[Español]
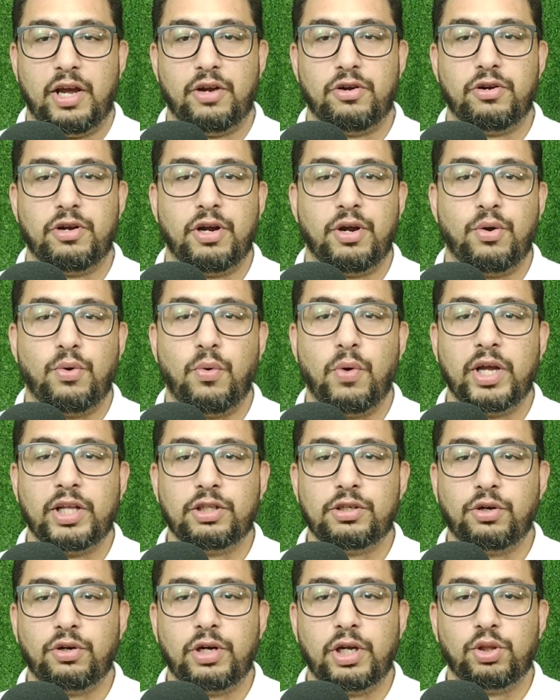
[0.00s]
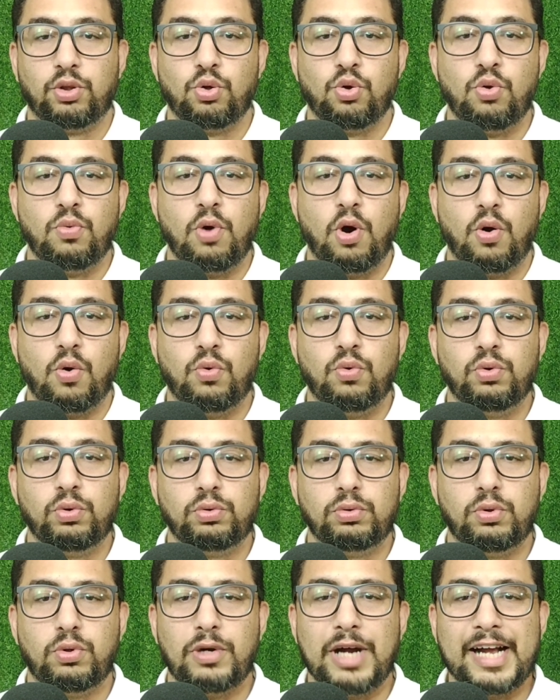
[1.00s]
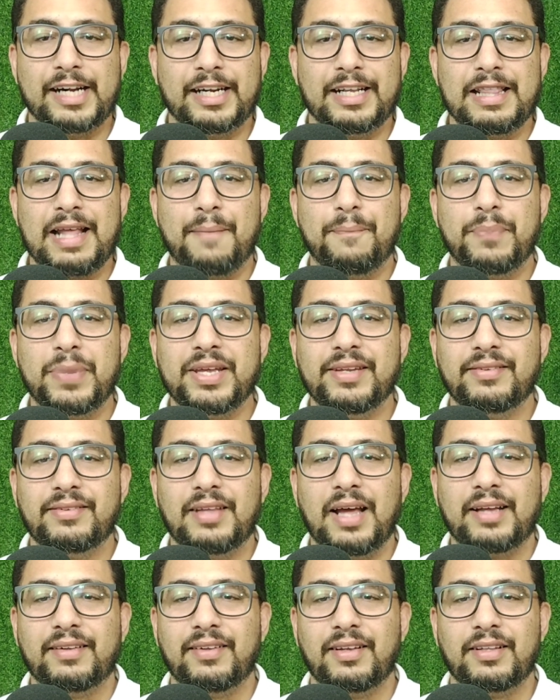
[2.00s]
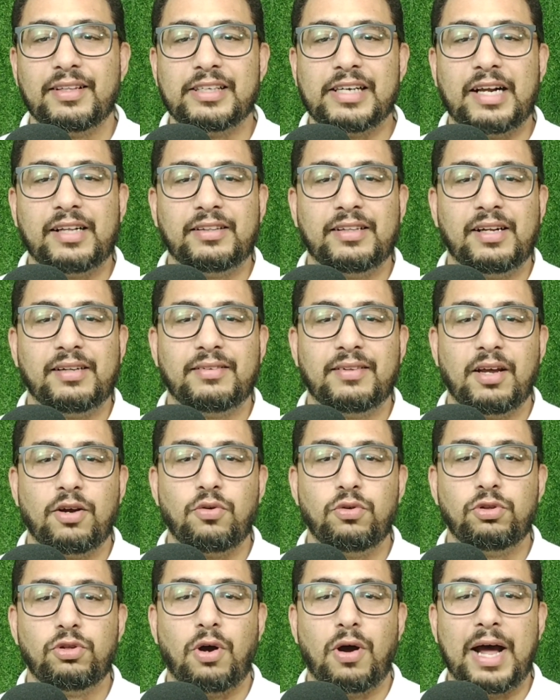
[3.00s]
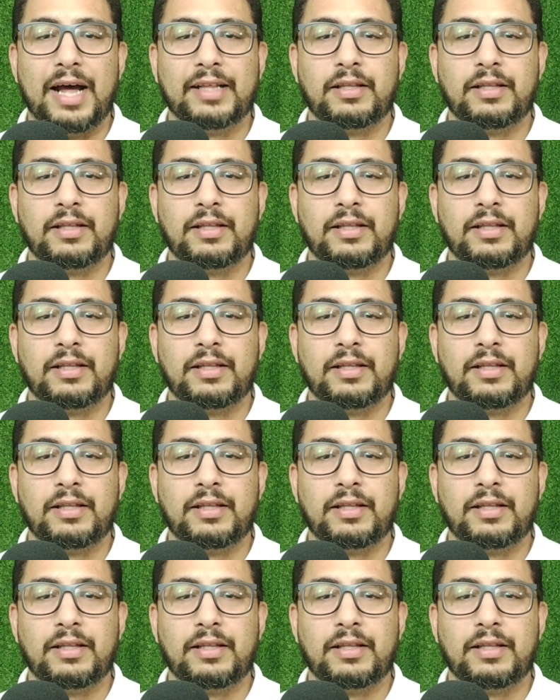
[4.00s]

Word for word: en un encuentro que tuvo un lugar en la pista central del segundo